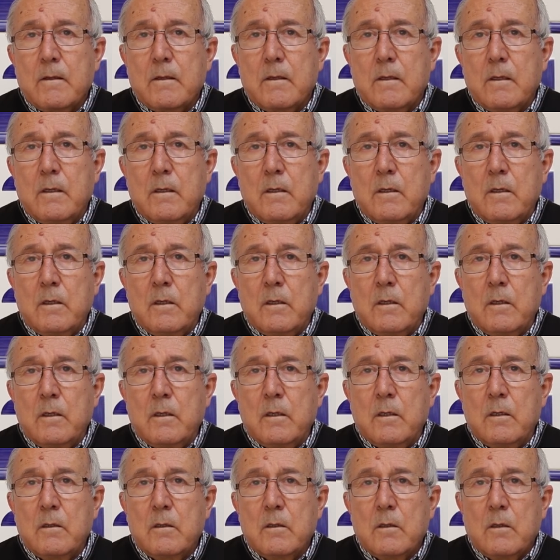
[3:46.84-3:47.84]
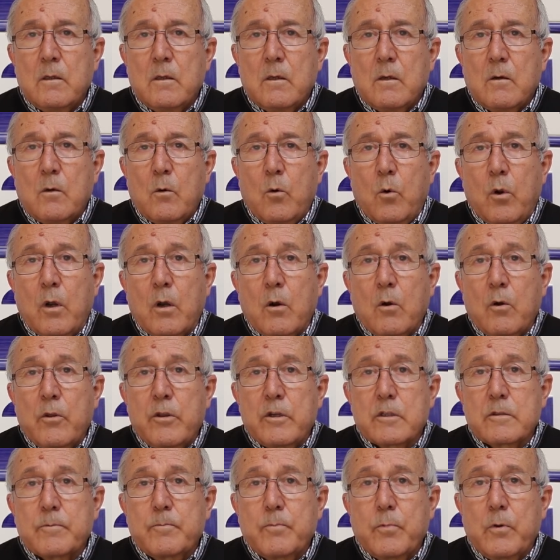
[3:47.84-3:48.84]
y luego
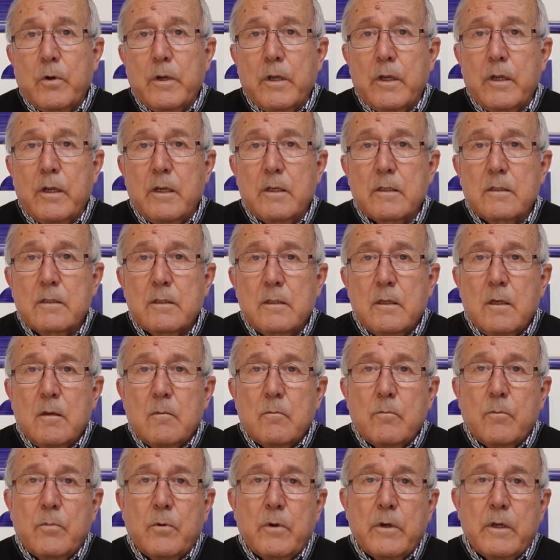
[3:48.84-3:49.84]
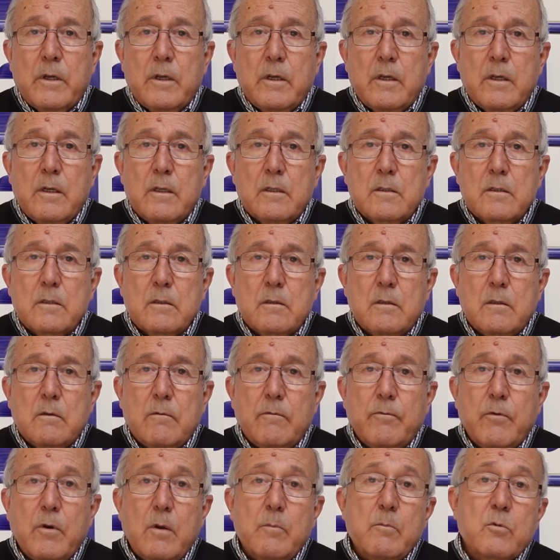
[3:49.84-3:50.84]
después pues eh,
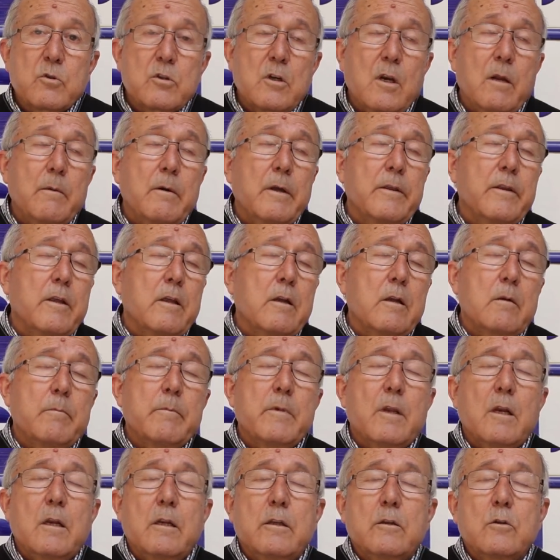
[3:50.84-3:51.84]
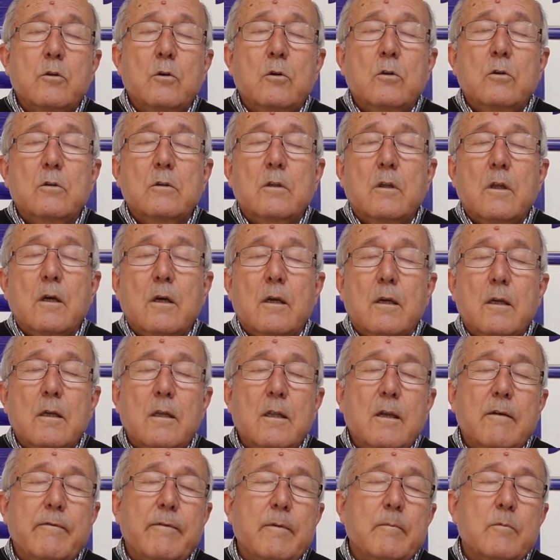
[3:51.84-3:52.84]
fuimos a la banda del Mirlitón,
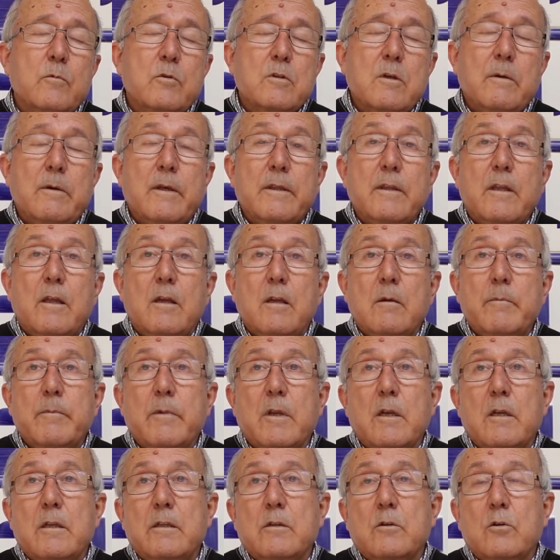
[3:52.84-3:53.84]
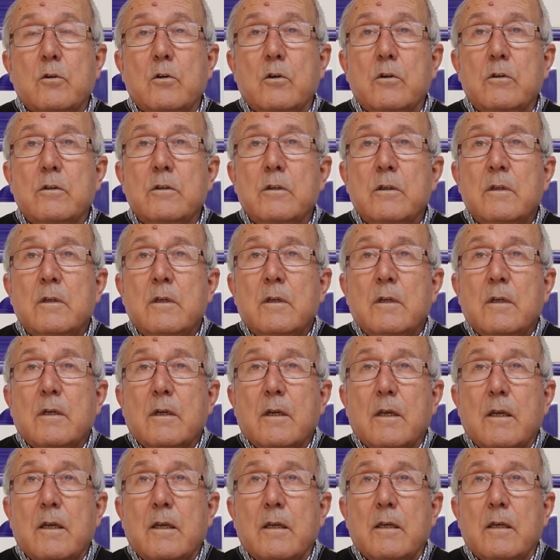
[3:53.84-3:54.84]
aquella famosa banda del Mirlitón
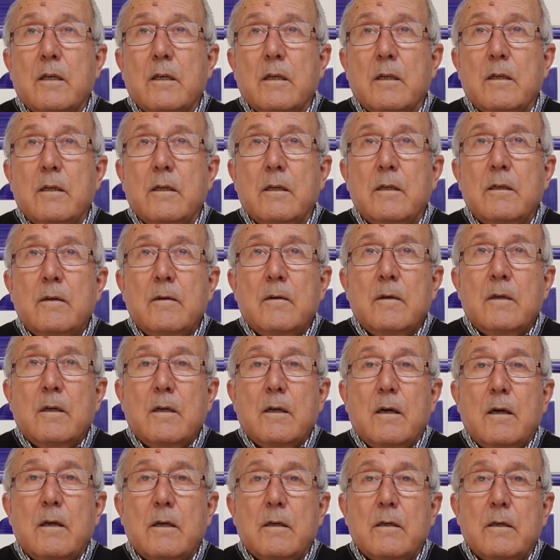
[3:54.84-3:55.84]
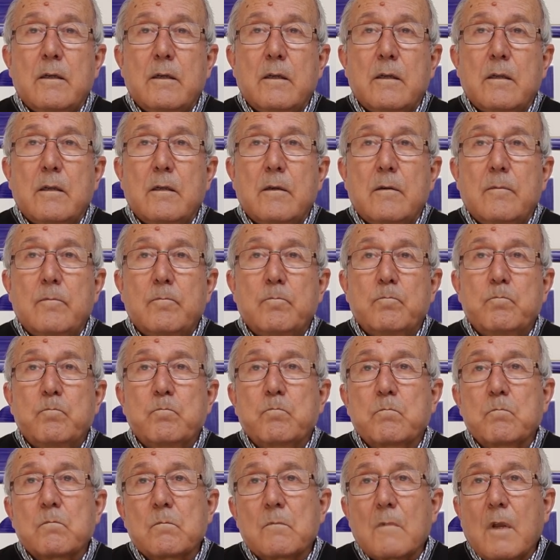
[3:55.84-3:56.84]
que eh,
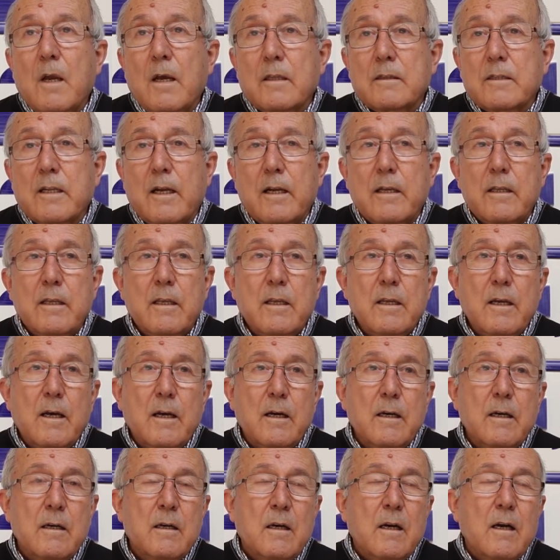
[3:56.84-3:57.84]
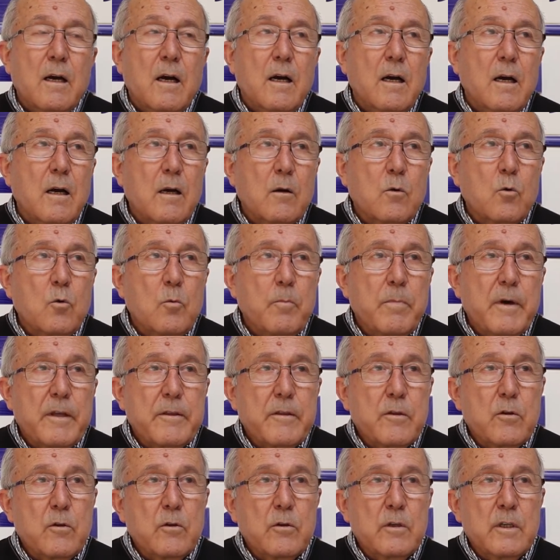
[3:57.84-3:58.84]
atraía a
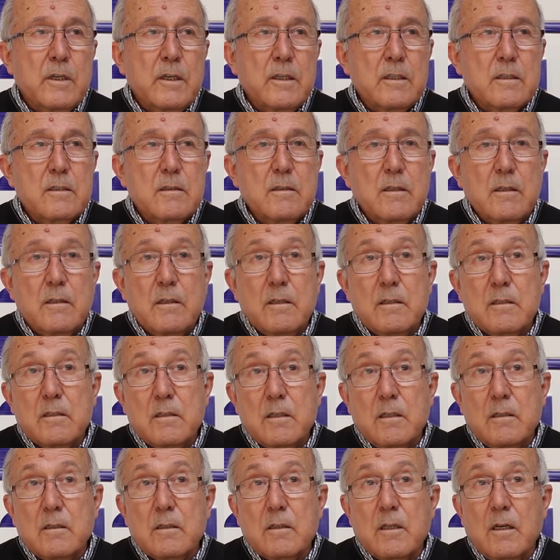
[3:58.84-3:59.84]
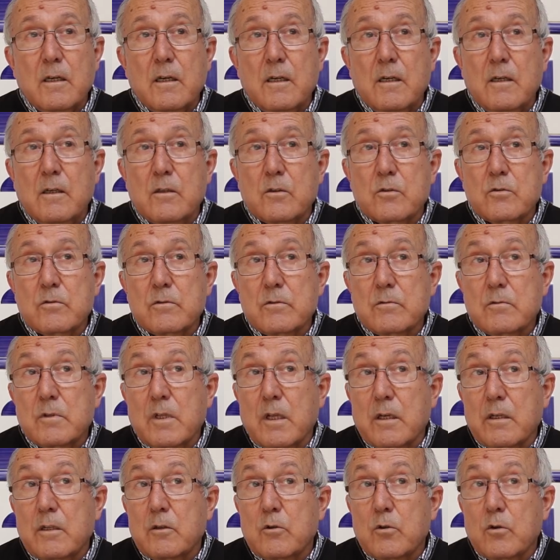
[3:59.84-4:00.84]
agrupaciones de distintos
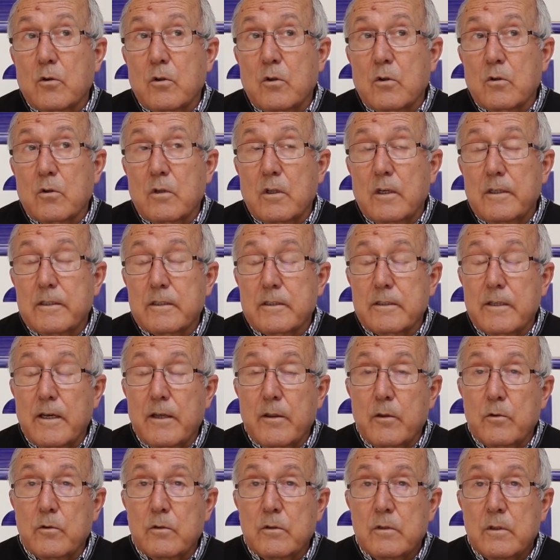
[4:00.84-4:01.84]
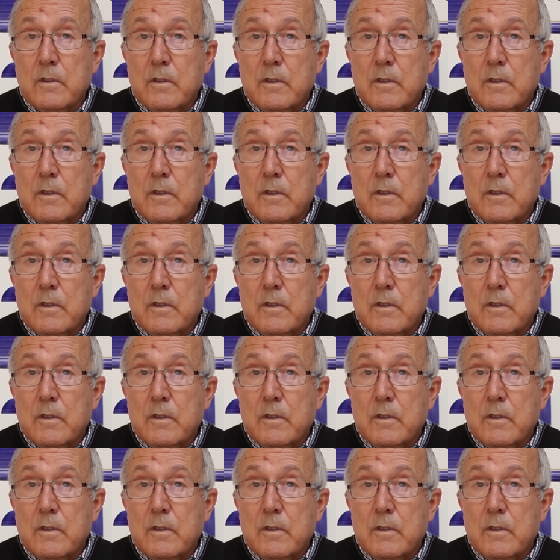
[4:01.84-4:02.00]
territorios del Estado